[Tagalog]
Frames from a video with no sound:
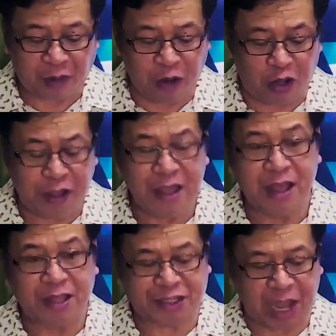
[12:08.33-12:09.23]
9, no,
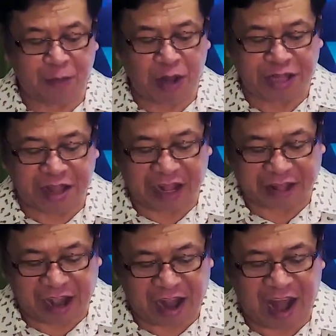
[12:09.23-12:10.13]
Samuel did not
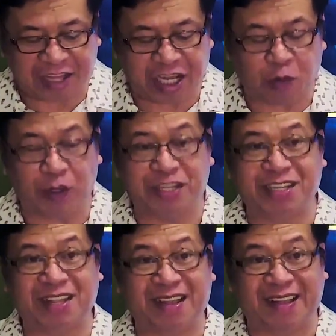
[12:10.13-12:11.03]
realize it
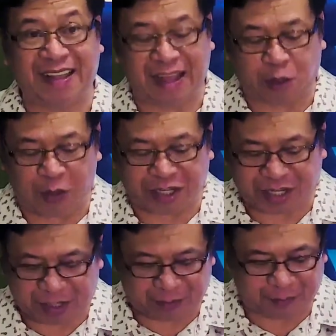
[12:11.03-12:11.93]
was it
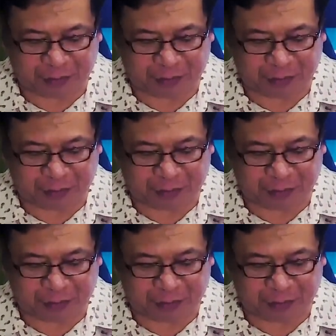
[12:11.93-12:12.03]
was